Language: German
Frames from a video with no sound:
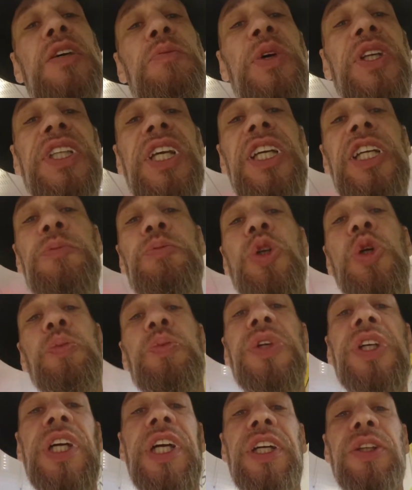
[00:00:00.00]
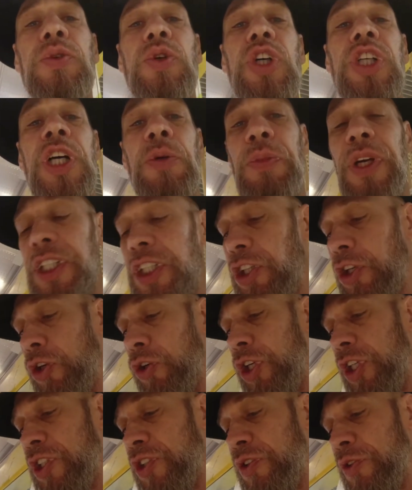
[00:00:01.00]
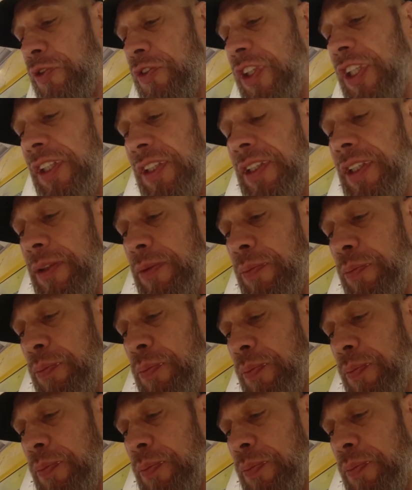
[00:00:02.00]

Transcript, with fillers: bei denen probiere ich doch einmal Gehör zu finden.